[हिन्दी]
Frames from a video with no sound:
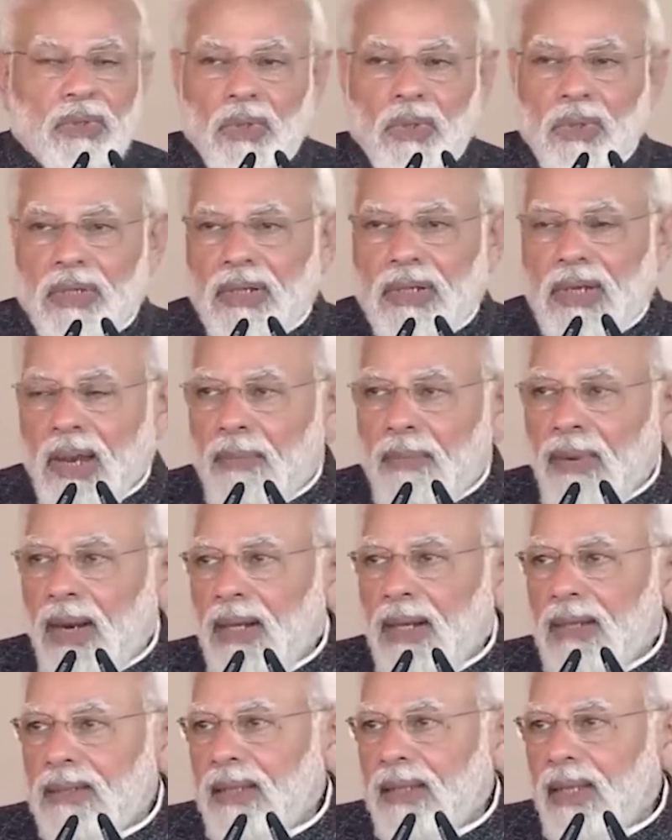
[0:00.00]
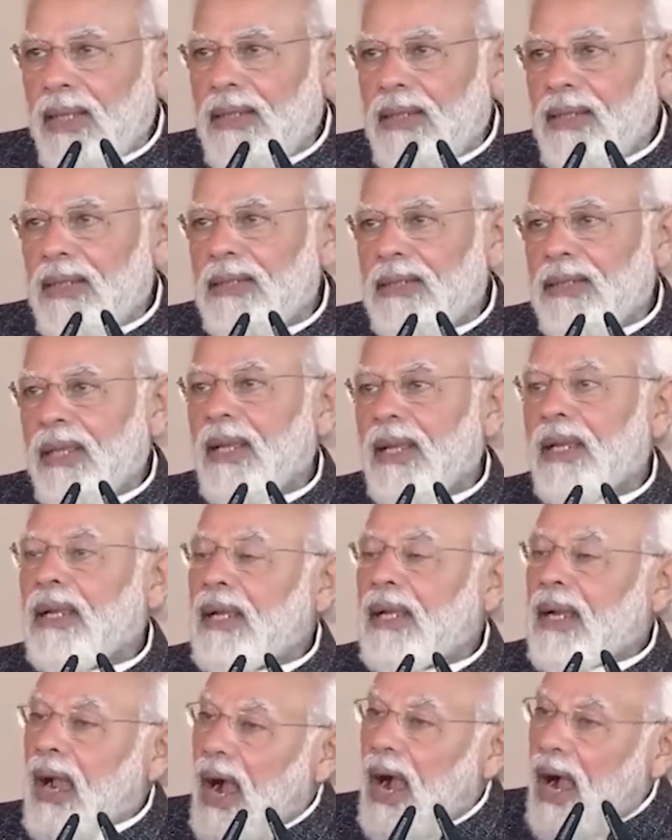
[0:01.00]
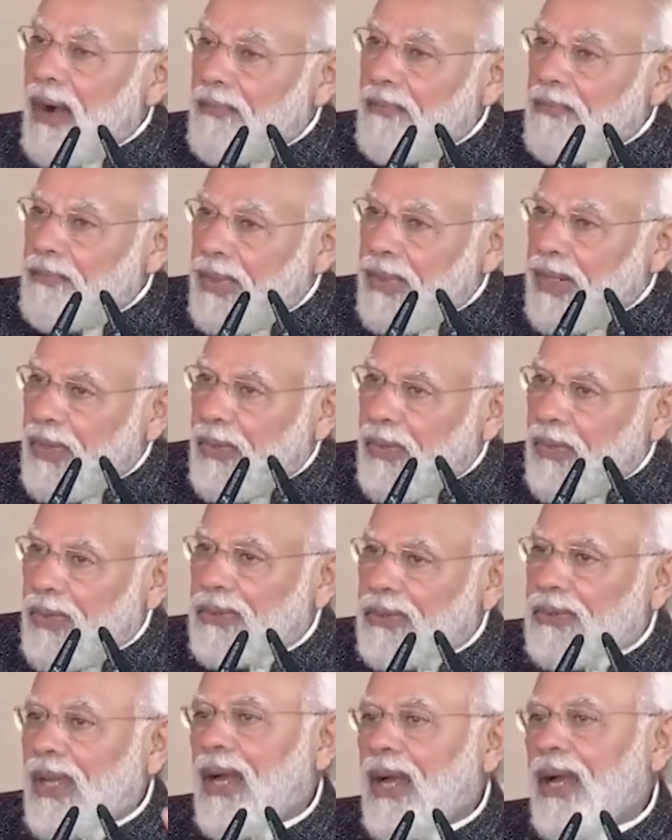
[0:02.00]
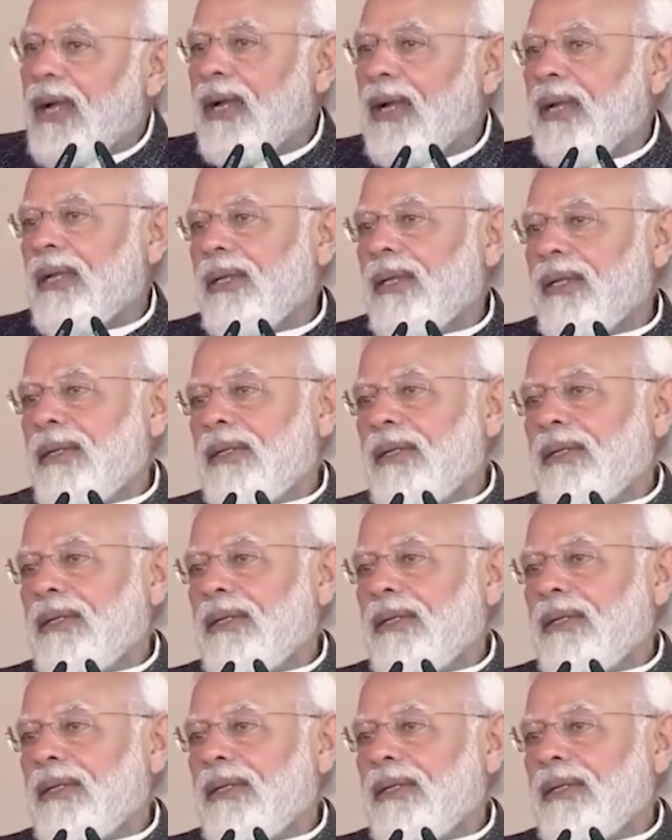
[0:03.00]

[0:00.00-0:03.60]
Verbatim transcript: तो डबल तेजी से काम भी होता है